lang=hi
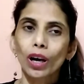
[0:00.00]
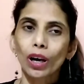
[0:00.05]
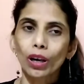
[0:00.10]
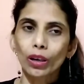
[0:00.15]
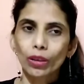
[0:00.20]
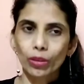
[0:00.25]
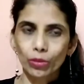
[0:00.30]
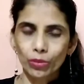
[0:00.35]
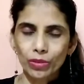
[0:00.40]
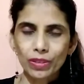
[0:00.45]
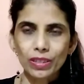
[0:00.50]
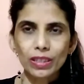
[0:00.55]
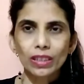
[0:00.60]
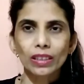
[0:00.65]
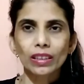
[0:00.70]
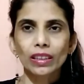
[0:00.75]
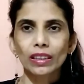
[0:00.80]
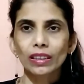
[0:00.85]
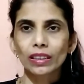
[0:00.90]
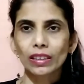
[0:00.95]
और उनसे
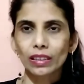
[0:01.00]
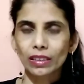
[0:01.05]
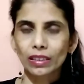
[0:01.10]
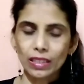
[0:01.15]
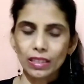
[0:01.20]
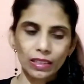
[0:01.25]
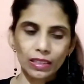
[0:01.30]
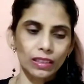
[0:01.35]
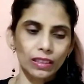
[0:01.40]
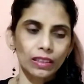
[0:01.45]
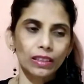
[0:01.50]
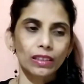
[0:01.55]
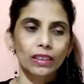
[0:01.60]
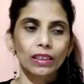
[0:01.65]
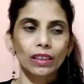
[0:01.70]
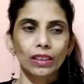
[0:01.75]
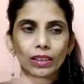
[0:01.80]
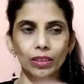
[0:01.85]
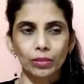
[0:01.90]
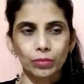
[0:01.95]
कहिए जैसे कि
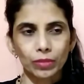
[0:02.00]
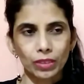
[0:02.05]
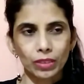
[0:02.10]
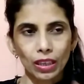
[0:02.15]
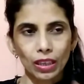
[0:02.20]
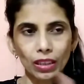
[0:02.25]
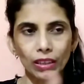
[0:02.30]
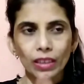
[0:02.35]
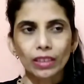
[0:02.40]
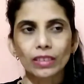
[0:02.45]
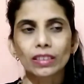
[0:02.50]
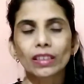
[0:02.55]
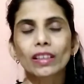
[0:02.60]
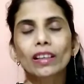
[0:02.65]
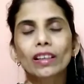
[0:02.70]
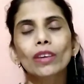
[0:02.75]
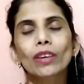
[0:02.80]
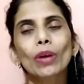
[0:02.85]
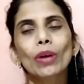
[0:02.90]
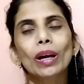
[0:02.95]
अगर
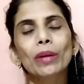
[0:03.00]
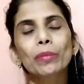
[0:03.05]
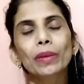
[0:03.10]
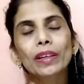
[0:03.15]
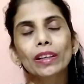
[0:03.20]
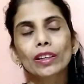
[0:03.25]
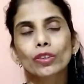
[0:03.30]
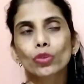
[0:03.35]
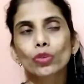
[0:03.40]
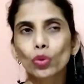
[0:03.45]
जनरल वार्ड में है